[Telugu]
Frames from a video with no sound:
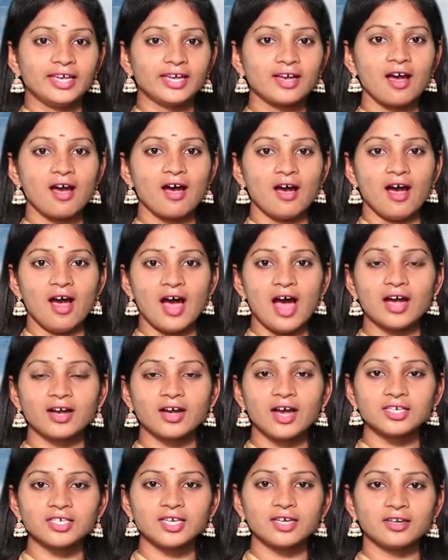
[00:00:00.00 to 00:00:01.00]
ఇక
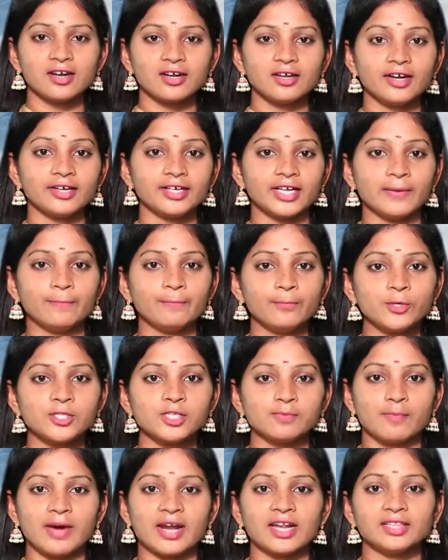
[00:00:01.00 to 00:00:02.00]
ఆకాశాన్నంటే
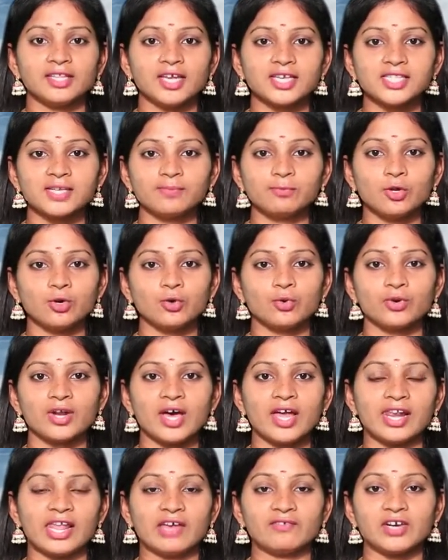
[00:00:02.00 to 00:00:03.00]
టెంపుల్స్ మన దేశంలో
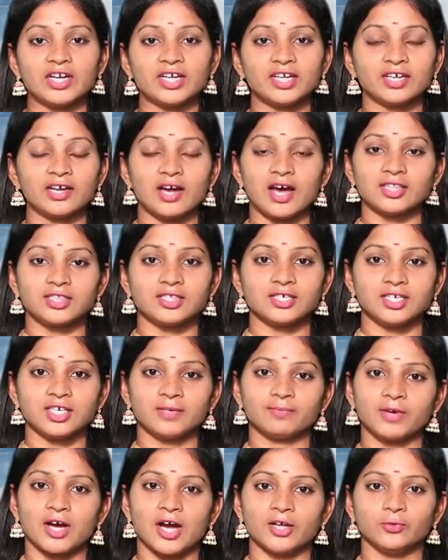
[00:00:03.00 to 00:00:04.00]
కూడా లేవంటే
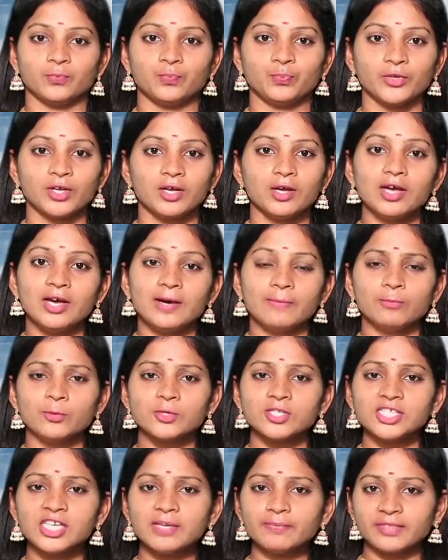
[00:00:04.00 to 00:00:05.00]
ఆశ్చర్యం కాదు
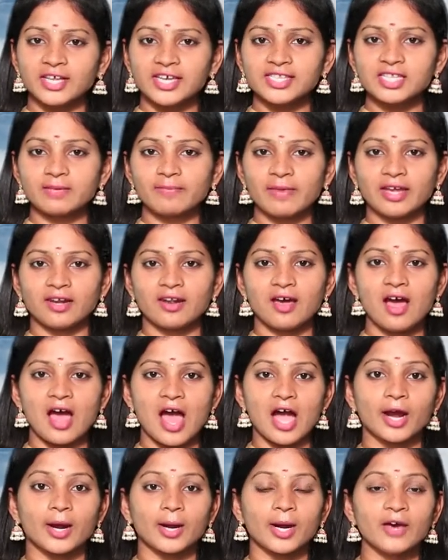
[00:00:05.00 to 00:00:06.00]
ముస్లిం దేశమైన
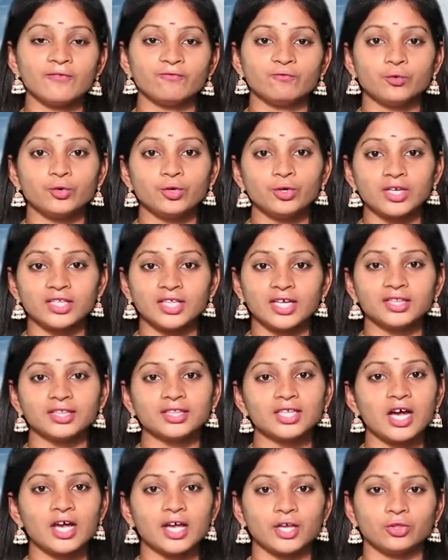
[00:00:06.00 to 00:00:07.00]
అక్కడ
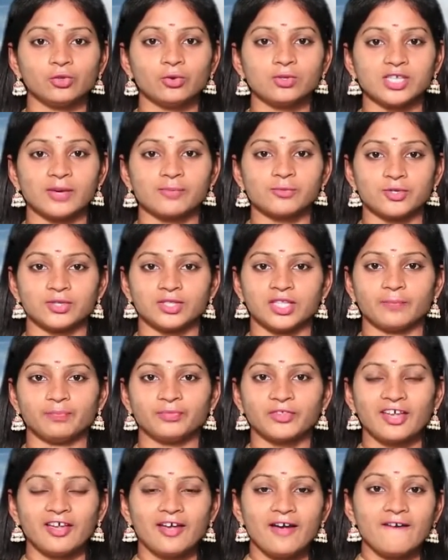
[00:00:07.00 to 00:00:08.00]
ఉన్నదంతా హిందూ సంస్కృతి
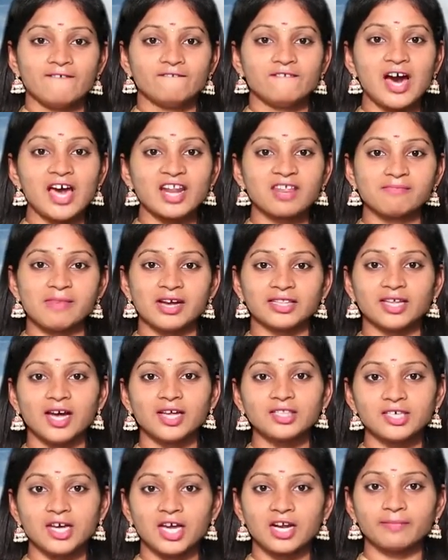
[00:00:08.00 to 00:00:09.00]
వారి
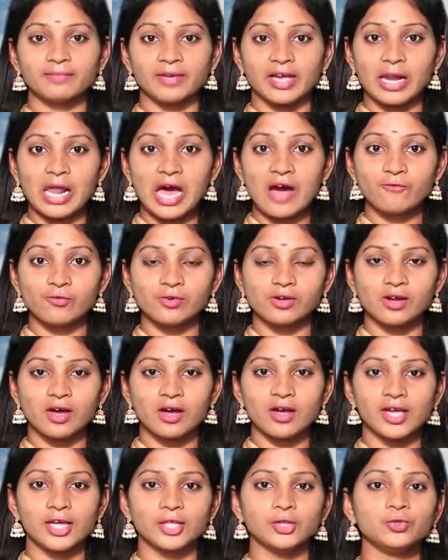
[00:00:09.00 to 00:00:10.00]
మతాచారం ఎలా
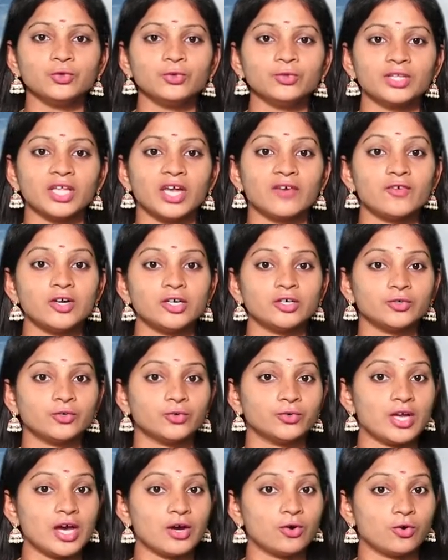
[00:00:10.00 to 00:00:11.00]
ఉన్నా హిందూ దేవులను
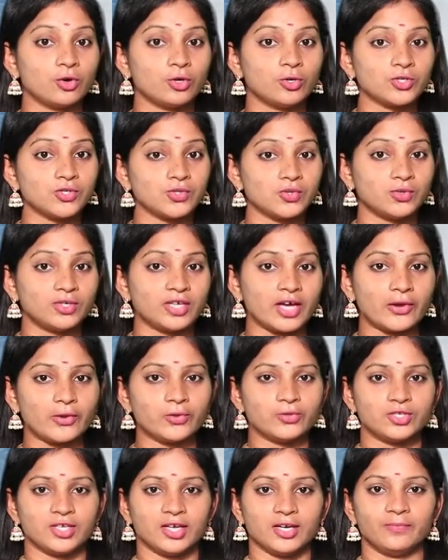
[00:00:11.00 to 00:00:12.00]
కూడా
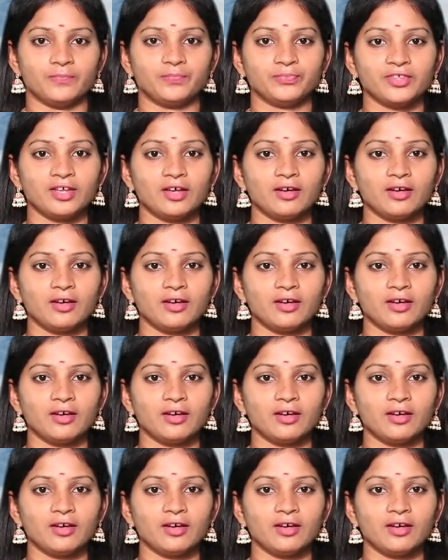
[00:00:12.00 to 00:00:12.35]
కొలుస్తుంటారు జనం